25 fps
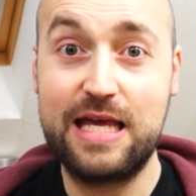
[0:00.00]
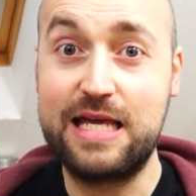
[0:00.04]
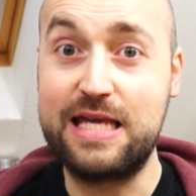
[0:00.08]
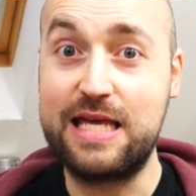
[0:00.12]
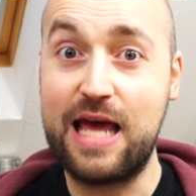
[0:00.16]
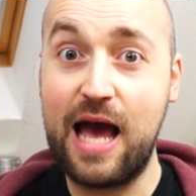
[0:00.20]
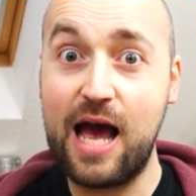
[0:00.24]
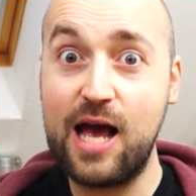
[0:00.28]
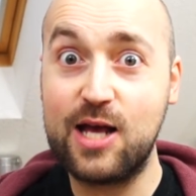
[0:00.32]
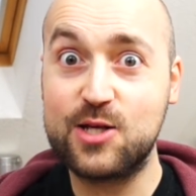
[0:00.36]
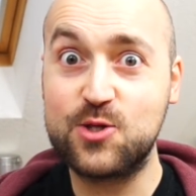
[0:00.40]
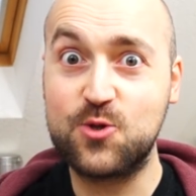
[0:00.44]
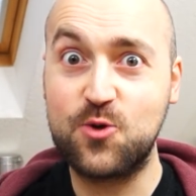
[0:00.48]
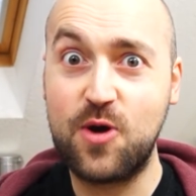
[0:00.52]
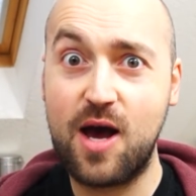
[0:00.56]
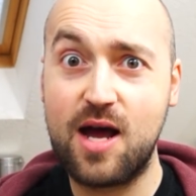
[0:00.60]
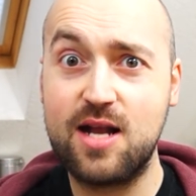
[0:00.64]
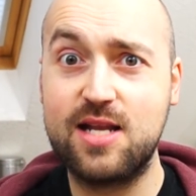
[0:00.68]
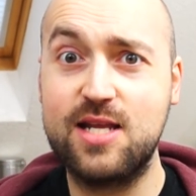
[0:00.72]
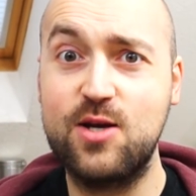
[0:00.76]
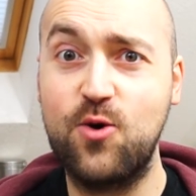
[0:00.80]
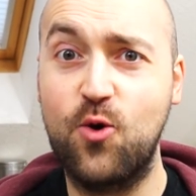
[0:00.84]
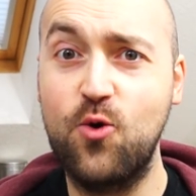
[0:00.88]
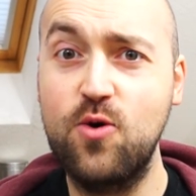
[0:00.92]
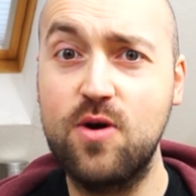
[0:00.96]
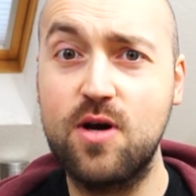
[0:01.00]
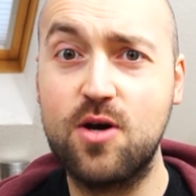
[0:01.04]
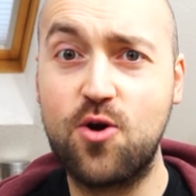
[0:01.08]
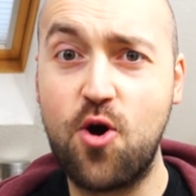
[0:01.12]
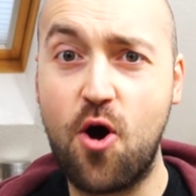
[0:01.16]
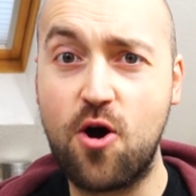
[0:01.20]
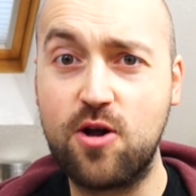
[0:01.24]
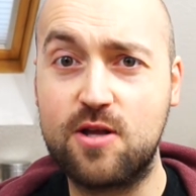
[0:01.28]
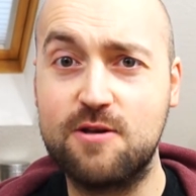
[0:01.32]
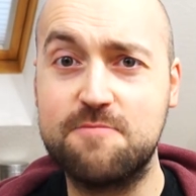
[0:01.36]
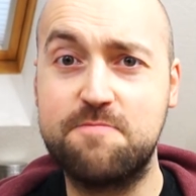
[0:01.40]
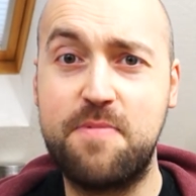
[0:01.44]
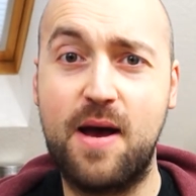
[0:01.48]
ja sogar die
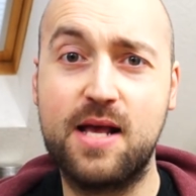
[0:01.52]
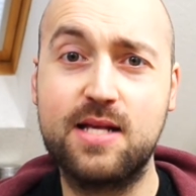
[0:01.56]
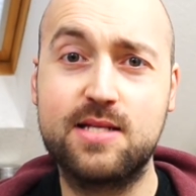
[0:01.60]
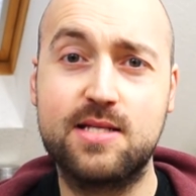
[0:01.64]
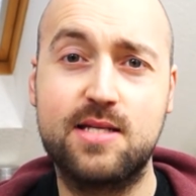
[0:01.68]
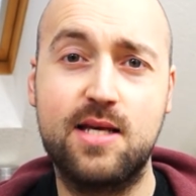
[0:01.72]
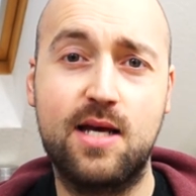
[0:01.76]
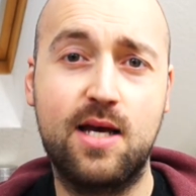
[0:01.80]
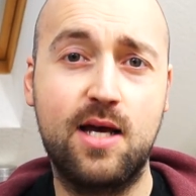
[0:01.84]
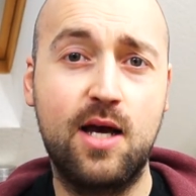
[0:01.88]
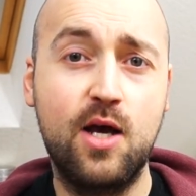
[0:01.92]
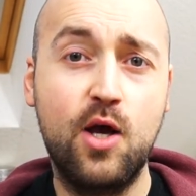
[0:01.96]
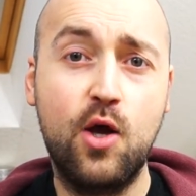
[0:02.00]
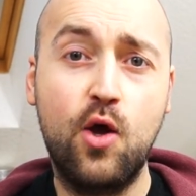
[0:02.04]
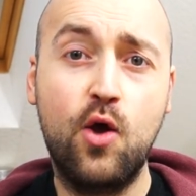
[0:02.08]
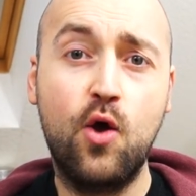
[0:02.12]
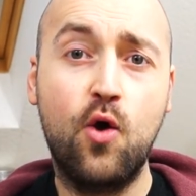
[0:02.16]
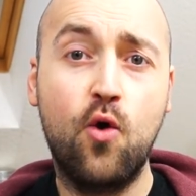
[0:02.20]
ungekochte Pasta